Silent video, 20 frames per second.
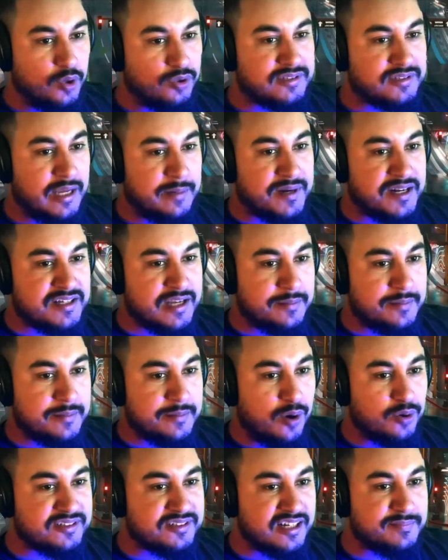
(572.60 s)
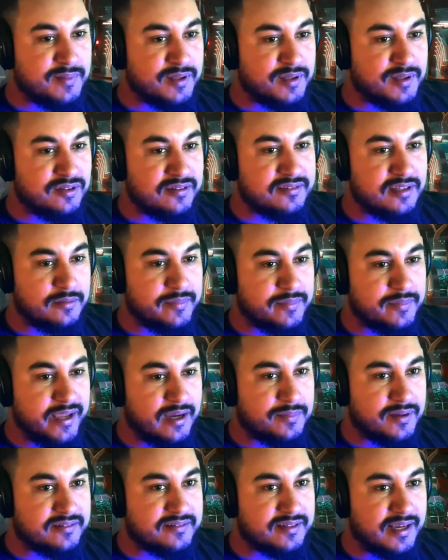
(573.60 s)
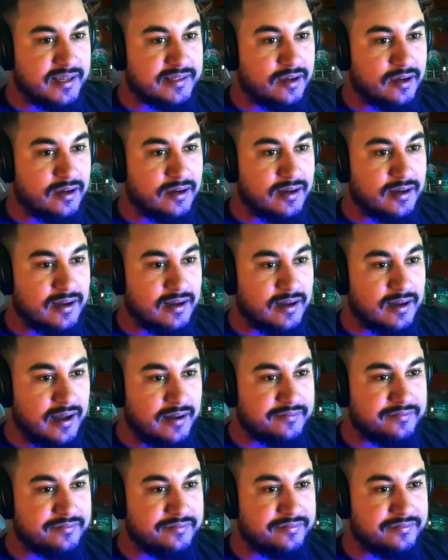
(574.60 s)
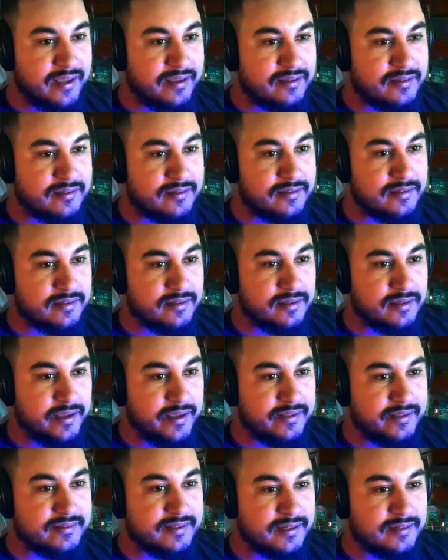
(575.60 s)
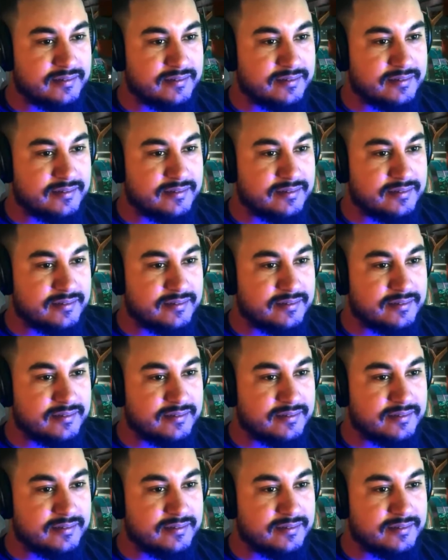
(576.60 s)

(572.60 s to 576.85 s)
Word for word: Bom, dá pra chamar outras pessoas também, rapaziada. Ó, a V. Eita.